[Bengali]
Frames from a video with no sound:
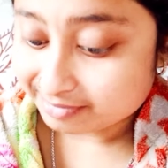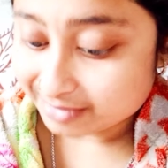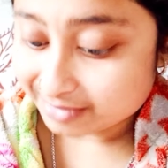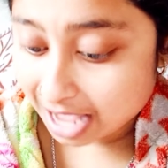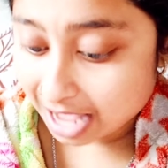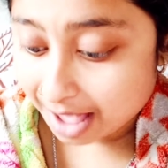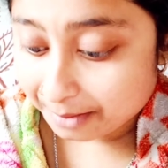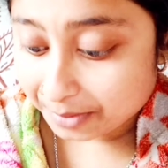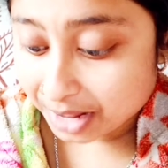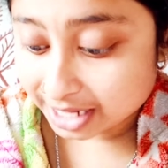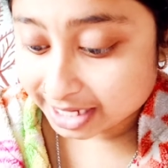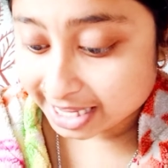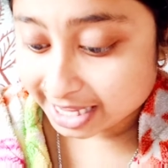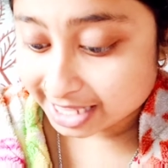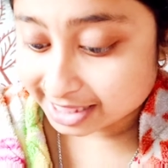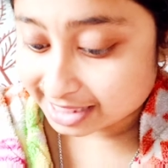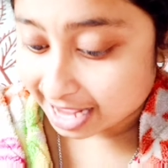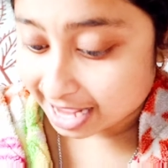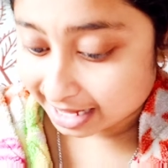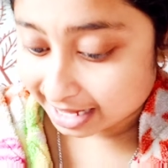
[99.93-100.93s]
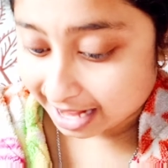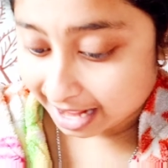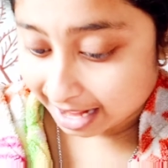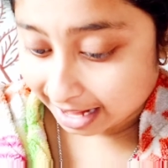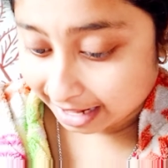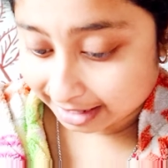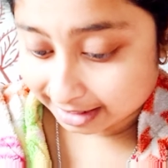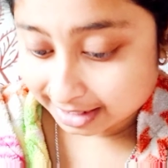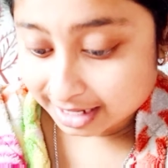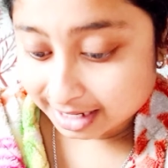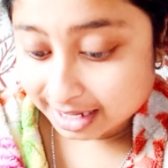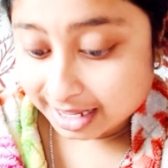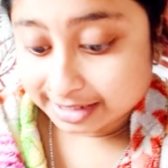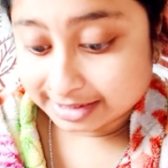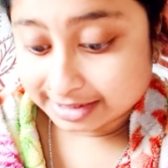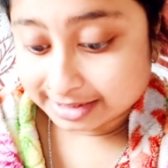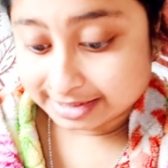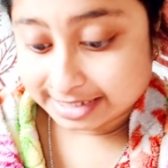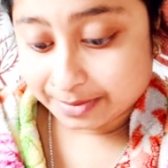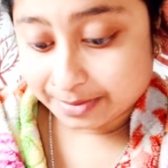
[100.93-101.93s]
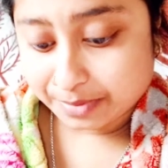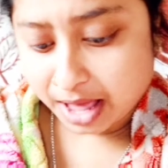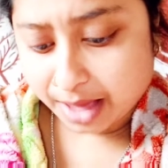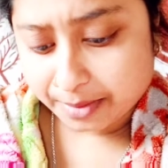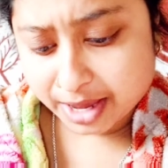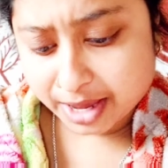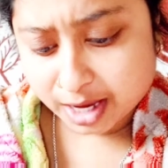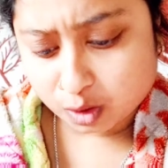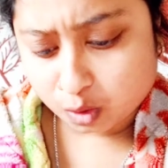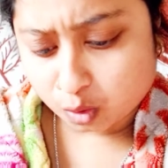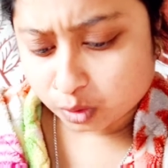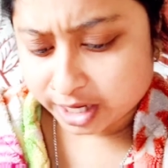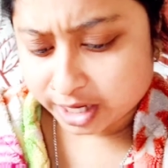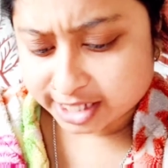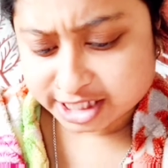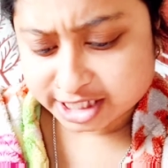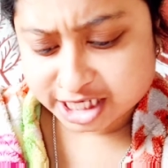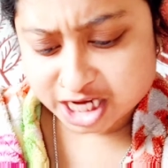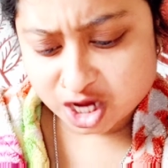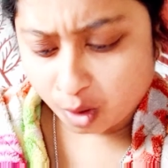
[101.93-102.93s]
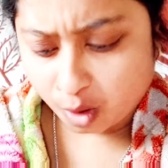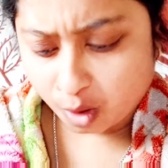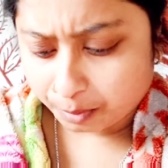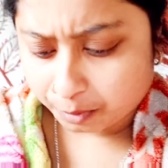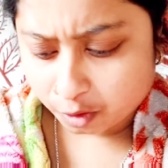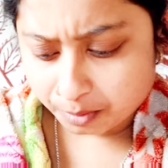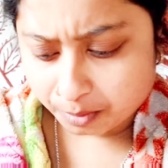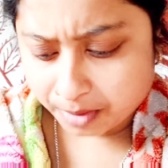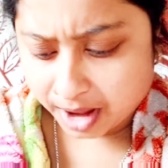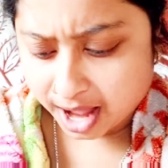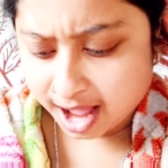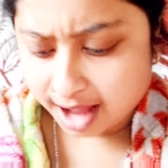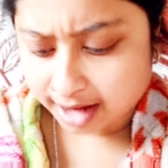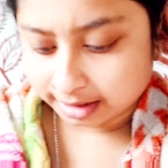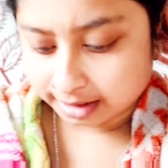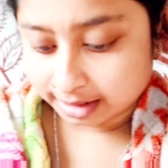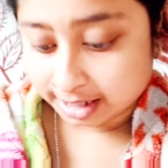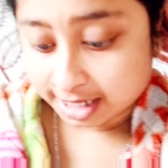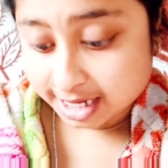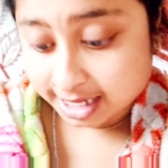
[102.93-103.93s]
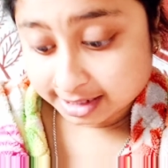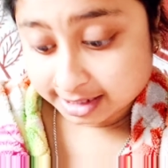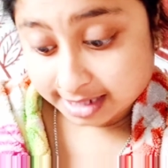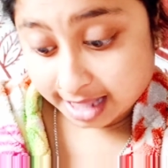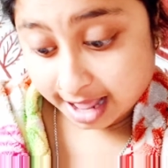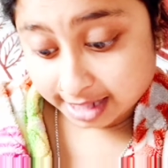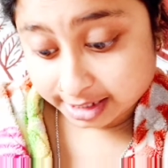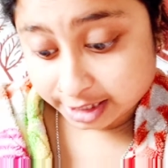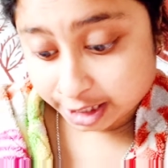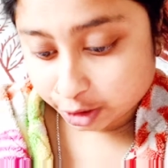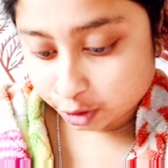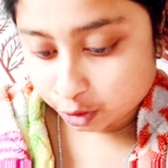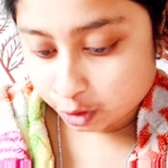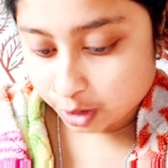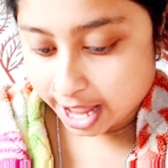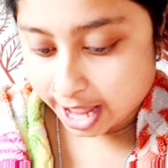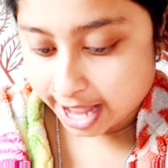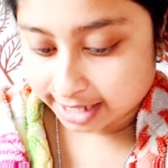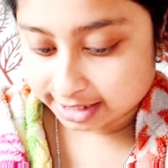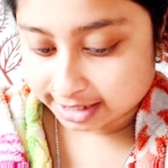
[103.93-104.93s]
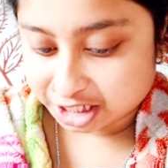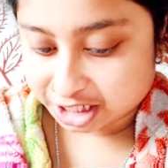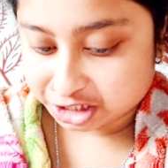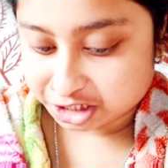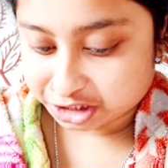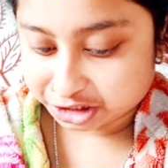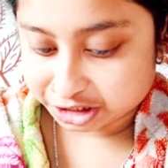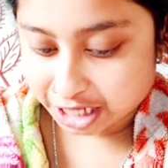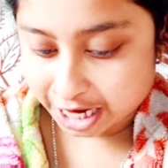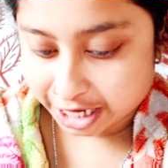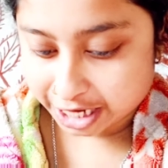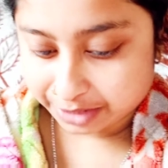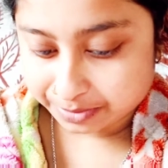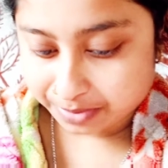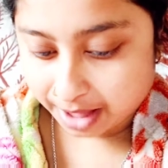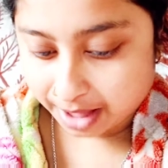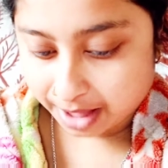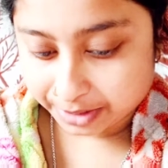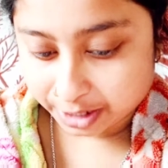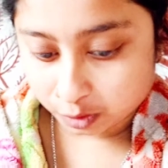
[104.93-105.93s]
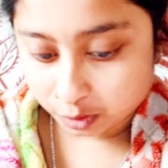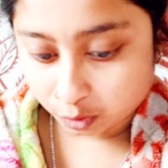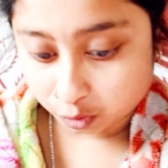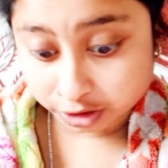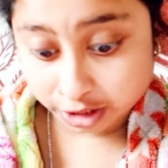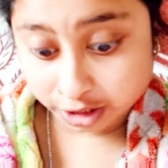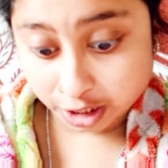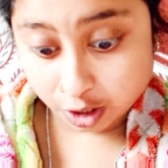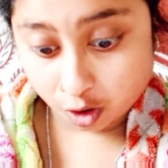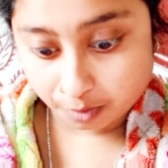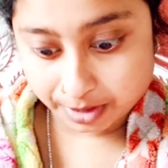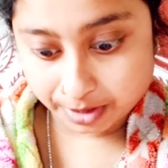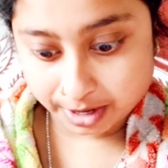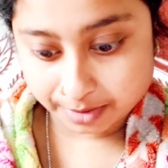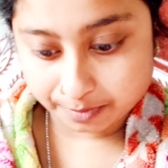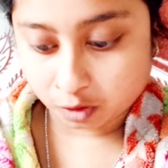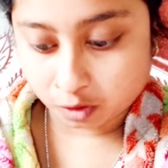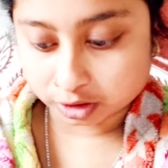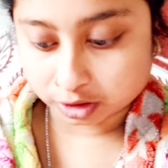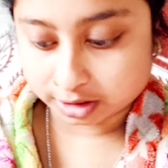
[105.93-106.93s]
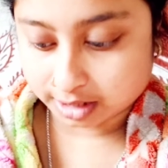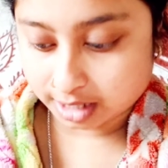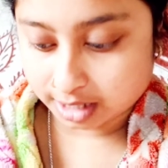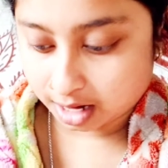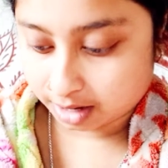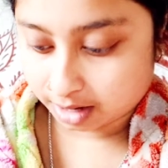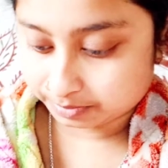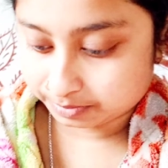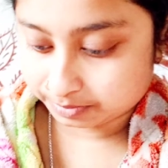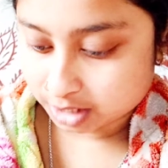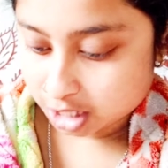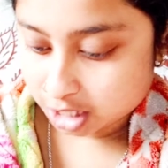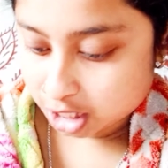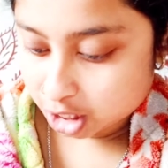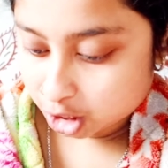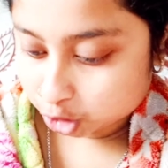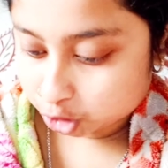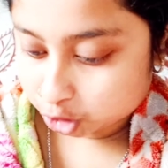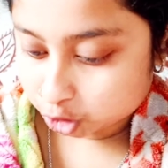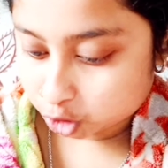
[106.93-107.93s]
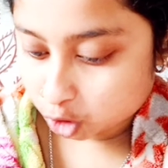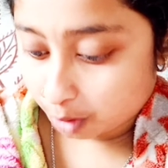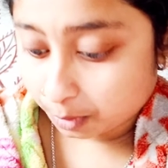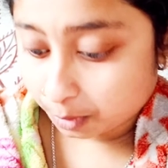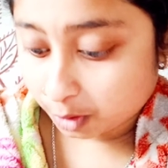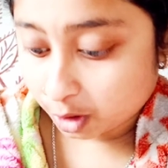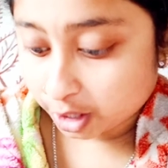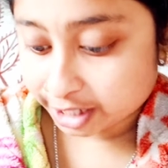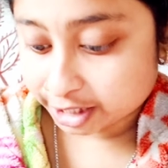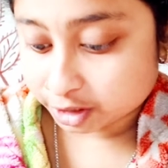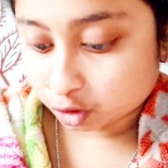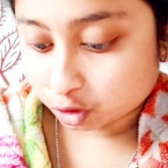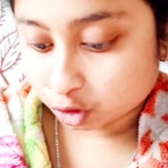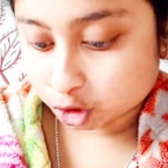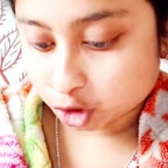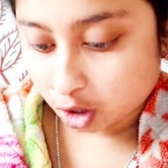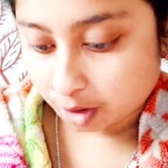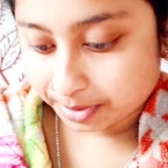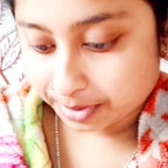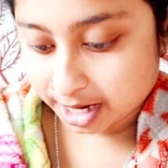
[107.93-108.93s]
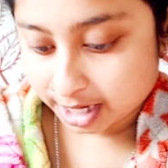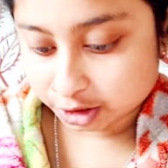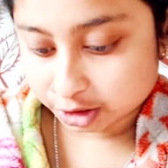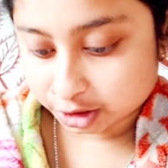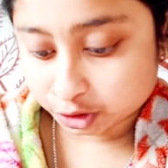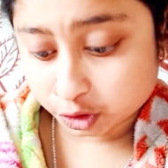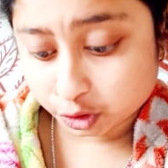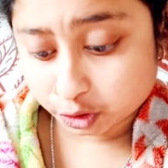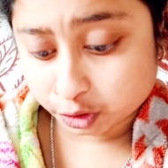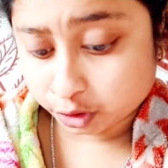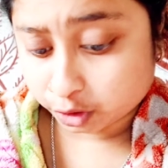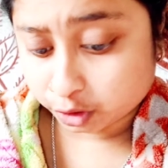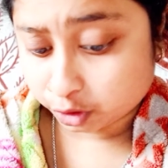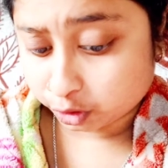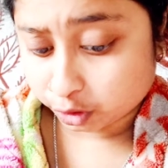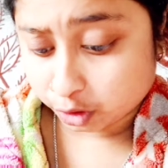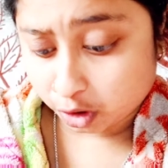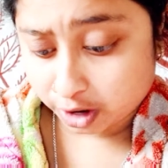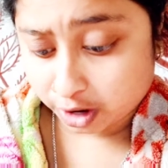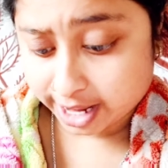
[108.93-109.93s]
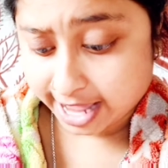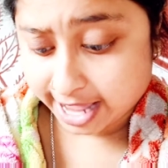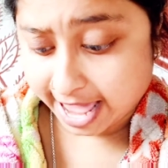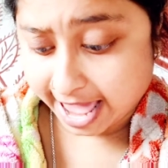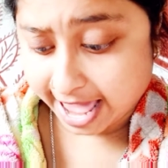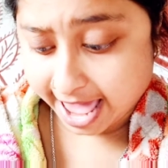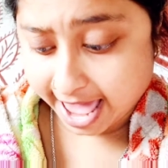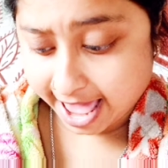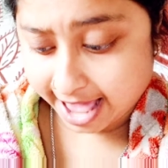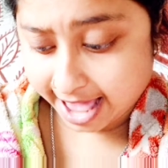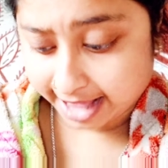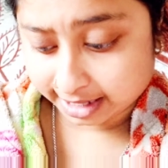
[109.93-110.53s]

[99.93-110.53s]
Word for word: আমাকে তারা যেভাবে করেছে অপমান তাদেরও একদিন সেইভাবে হতে হবে বদনাম সময় তো সবার জন্য নয় এক